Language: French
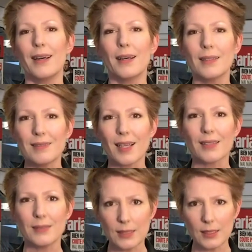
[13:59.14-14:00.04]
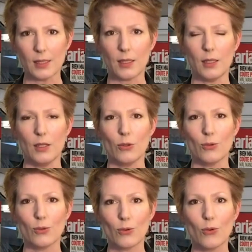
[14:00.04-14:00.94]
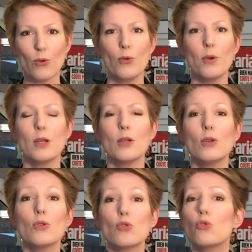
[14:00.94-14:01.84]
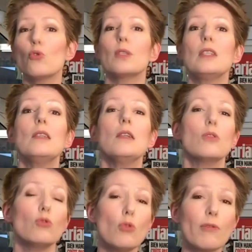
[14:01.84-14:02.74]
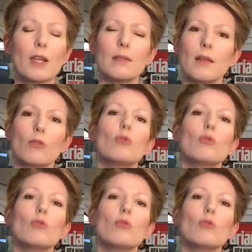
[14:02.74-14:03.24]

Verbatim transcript: interdire que ceux qui devraient être